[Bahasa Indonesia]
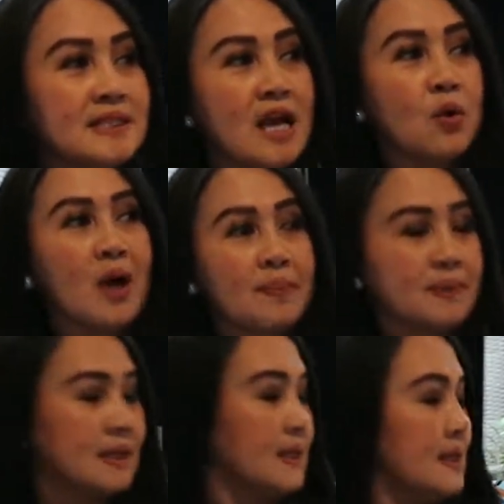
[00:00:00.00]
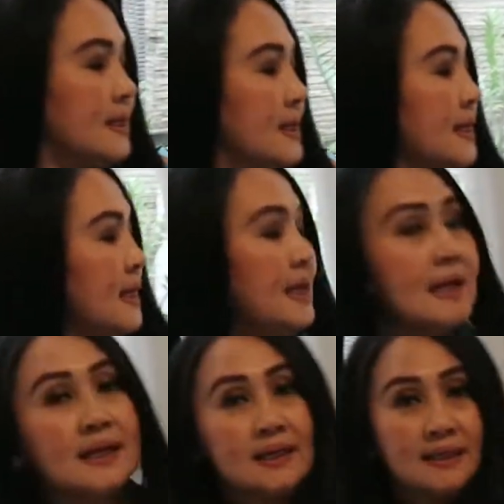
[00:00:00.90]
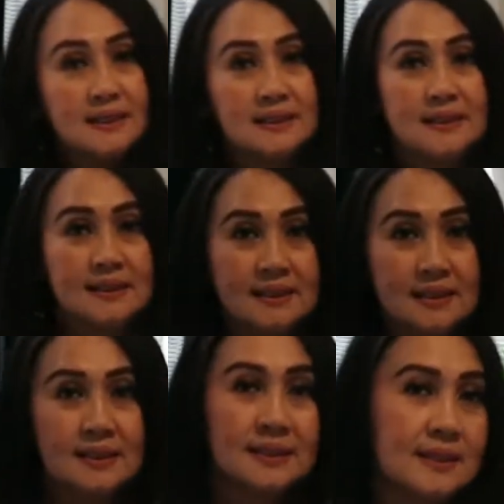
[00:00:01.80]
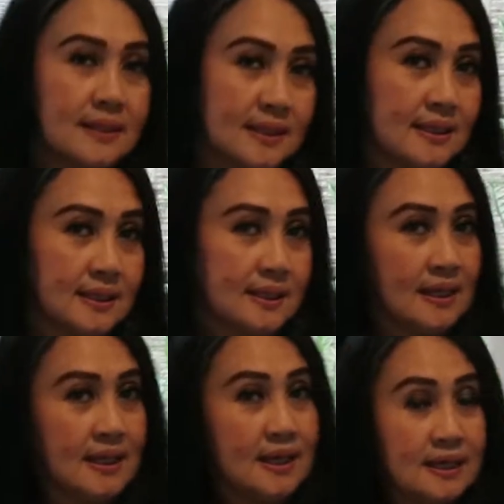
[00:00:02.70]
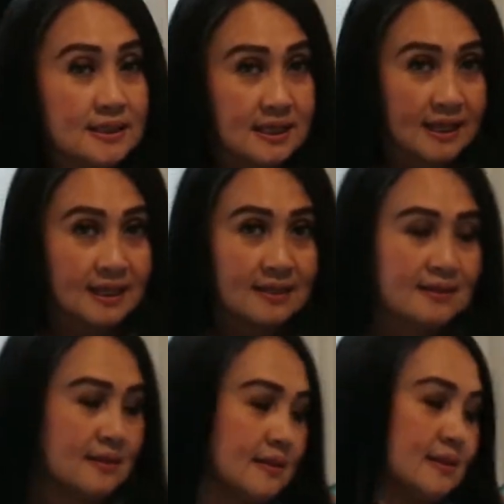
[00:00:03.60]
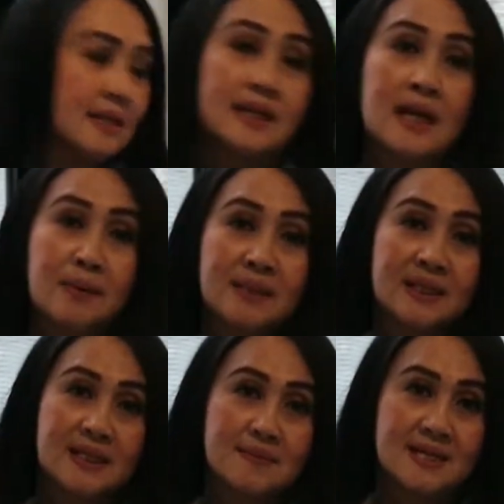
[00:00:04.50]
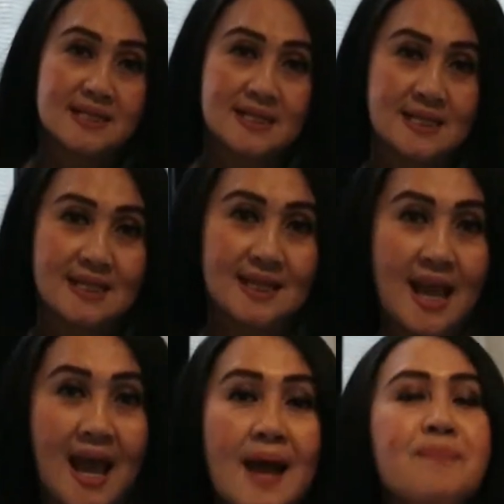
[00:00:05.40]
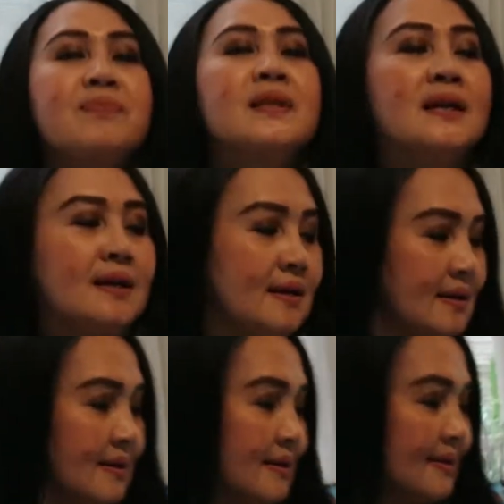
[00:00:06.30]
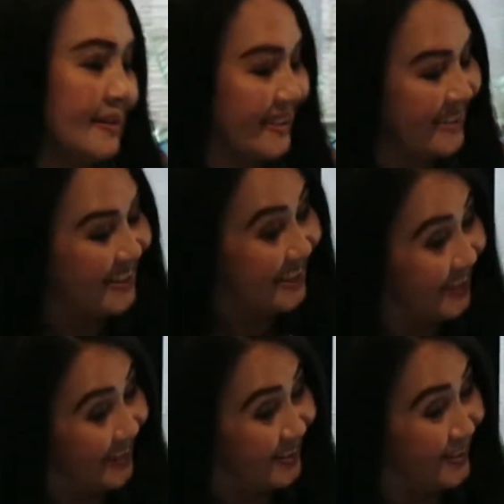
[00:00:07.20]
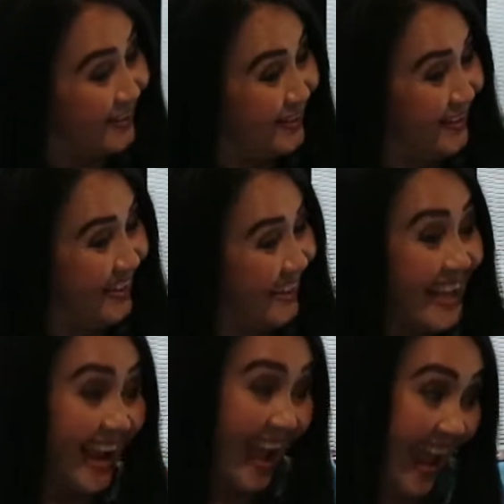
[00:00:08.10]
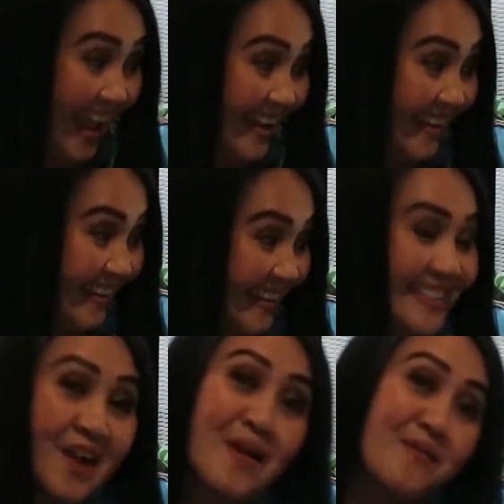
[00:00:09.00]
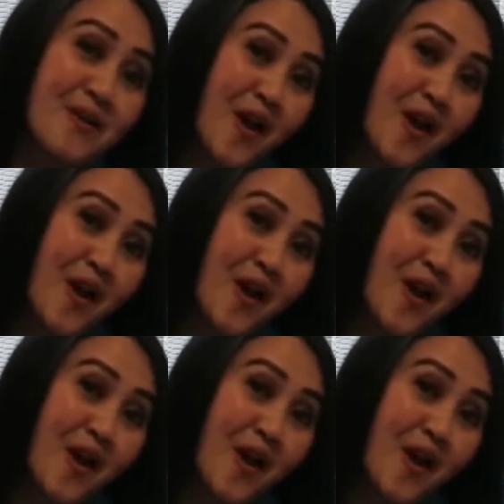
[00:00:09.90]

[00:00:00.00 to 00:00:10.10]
menjawab ke uh, channel Ika Ramawati 13 ini ya. Uh, ya kan? Jawab